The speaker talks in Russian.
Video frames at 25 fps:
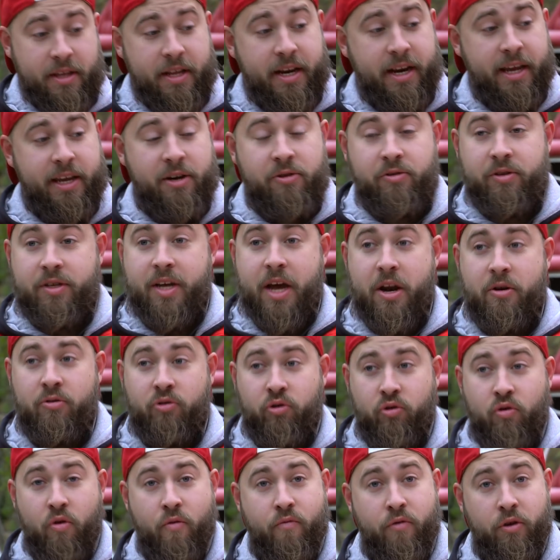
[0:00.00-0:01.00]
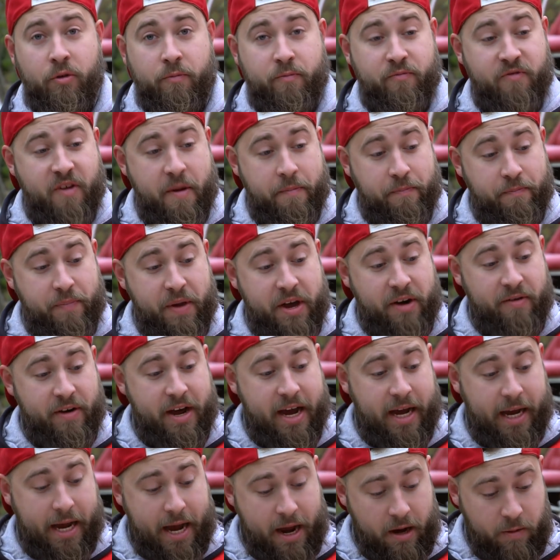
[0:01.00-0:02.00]
Дорогие друзья, ну что, вот вам
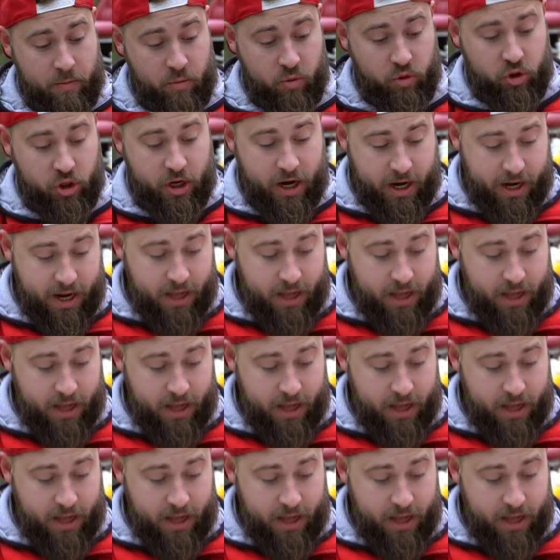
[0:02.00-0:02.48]
первая кормушка